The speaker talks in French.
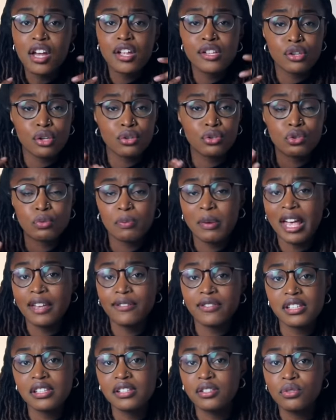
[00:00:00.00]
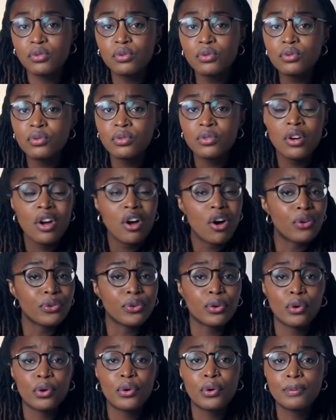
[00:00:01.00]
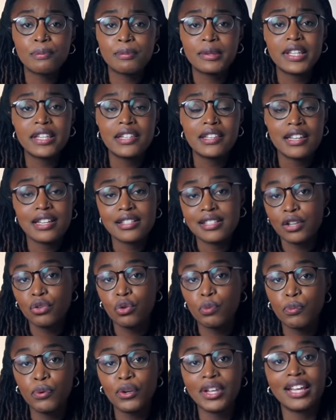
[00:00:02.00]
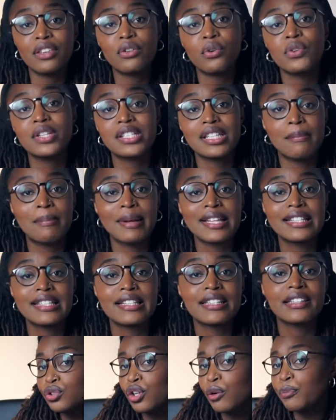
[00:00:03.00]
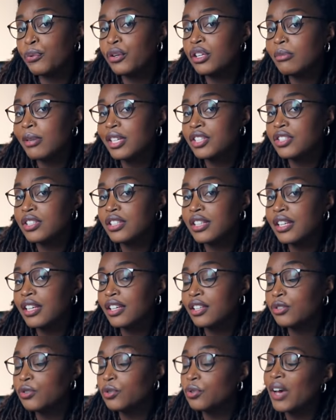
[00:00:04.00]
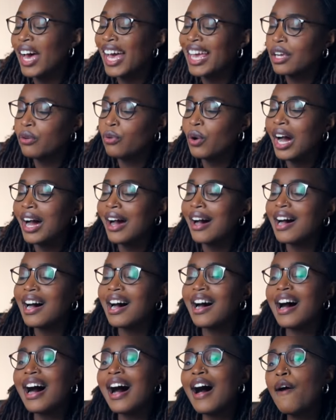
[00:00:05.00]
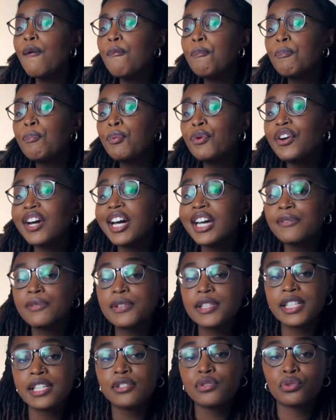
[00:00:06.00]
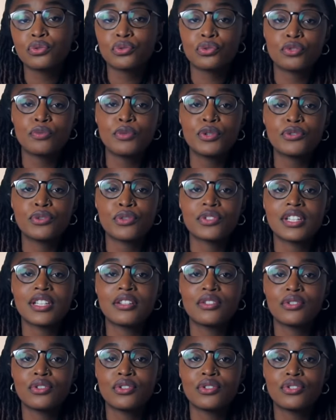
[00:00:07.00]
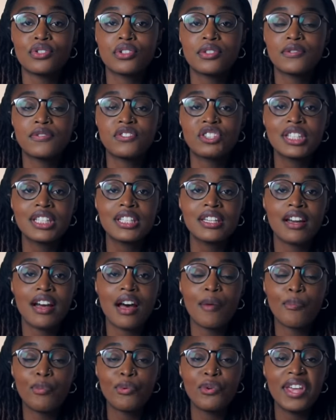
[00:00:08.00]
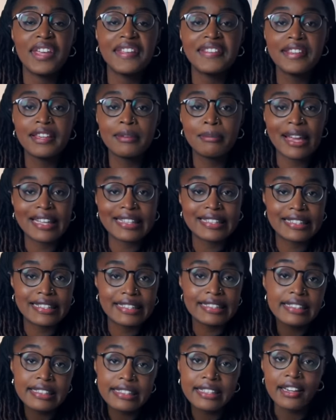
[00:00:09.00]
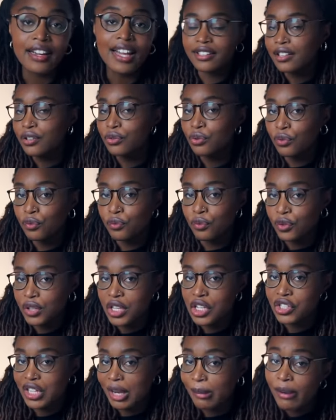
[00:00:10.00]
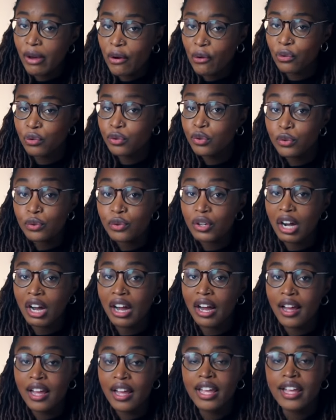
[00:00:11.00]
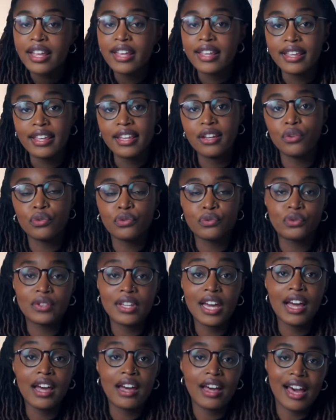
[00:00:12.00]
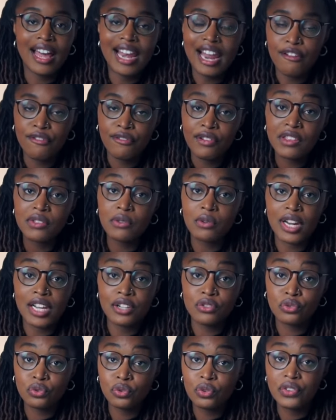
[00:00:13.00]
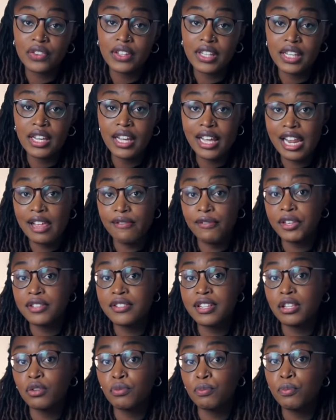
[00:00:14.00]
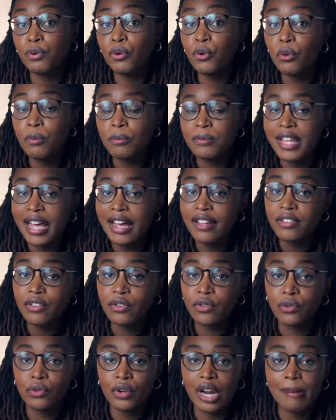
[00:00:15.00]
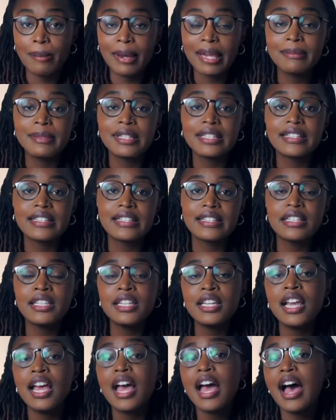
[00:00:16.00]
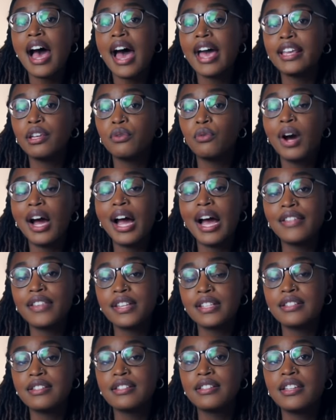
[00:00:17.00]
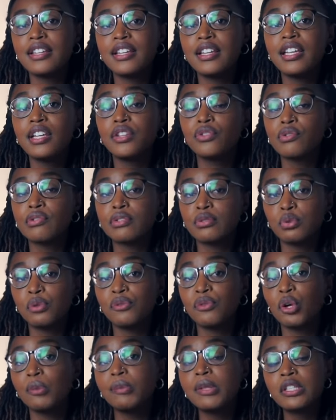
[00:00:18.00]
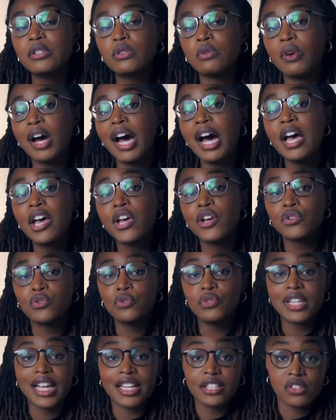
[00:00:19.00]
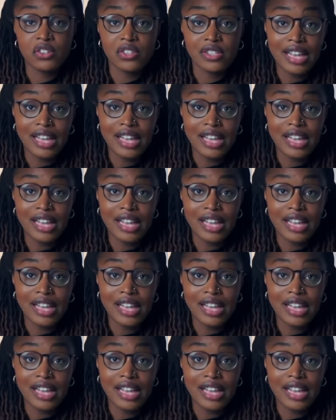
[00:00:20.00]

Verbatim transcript: sans supervision, entre copines, ça ne peut qu'être sympathique. On peut imaginer que Aiwa a un peu révisé son jugement sur cette euh, jeune fille un peu énigmatique, qui ne venait jamais en cours. Et en tout cas, à la fin de la journée, à la fin de cette promenade de l'après-midi, Aiwa a décidé de suivre Mitsuha jusqu'à son